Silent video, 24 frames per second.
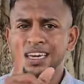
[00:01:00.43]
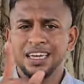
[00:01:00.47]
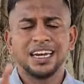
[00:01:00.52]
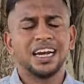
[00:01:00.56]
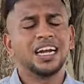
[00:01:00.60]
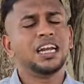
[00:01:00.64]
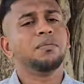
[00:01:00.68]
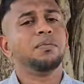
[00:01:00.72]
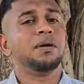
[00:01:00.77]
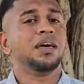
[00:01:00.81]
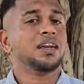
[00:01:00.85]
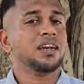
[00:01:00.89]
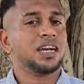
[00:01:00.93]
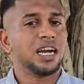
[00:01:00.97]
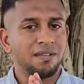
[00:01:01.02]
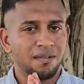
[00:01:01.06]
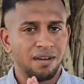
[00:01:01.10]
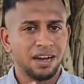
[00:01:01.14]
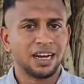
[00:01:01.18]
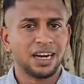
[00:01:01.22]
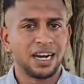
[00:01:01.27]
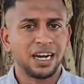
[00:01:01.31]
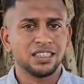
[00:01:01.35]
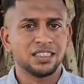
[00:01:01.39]
இரண்டு பேருக்கு
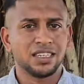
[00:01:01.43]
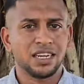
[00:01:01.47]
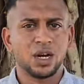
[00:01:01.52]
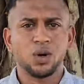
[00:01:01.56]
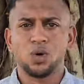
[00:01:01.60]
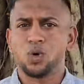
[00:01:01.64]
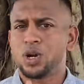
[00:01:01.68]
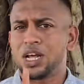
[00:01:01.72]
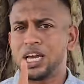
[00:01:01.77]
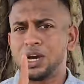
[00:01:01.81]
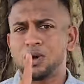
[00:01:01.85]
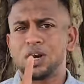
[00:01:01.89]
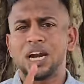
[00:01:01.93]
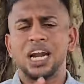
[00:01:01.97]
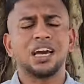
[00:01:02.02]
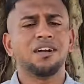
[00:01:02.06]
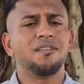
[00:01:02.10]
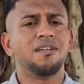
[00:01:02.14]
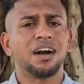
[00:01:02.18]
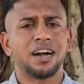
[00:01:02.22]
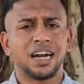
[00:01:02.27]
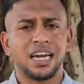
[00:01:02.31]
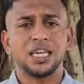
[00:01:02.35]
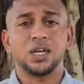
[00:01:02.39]
நான் வாக்களிச்சிருக்கேன் ஒரே ஒரு
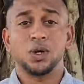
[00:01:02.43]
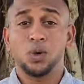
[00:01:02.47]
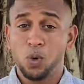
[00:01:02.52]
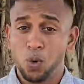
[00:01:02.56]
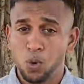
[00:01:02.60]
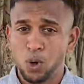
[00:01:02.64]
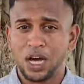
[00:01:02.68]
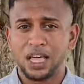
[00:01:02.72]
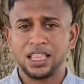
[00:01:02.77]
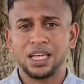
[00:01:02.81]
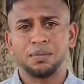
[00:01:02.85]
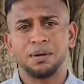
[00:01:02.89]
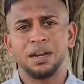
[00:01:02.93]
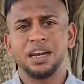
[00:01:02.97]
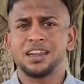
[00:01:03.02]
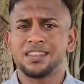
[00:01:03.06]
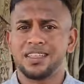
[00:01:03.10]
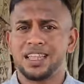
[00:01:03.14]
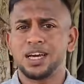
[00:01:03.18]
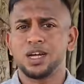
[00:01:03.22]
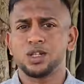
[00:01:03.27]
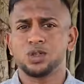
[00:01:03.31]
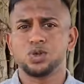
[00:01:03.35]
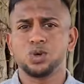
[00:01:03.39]
ஆளுக்கு வாக்களிக்க கூடாது
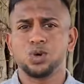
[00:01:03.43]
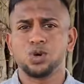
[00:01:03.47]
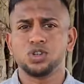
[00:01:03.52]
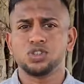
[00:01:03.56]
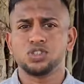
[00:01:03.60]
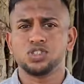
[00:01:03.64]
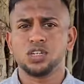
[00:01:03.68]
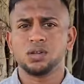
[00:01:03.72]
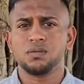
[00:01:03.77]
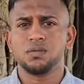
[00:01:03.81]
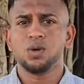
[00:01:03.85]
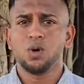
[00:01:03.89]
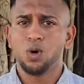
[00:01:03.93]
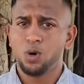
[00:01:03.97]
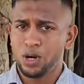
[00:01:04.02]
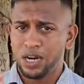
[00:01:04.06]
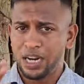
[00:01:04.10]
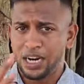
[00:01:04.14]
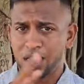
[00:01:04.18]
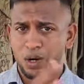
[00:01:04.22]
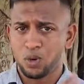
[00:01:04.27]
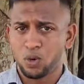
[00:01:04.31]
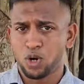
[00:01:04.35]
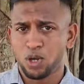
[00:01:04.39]
அப்படின்றது எனக்கு தோணுச்சு
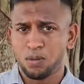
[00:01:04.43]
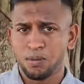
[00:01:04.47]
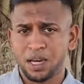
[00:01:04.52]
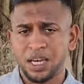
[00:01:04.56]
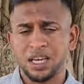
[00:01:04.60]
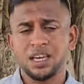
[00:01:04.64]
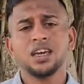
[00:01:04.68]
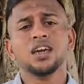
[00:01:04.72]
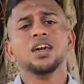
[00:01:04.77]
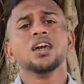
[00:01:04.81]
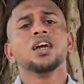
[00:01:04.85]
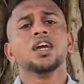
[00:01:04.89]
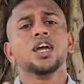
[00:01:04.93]
ஒன்று எங்களோட உரிமை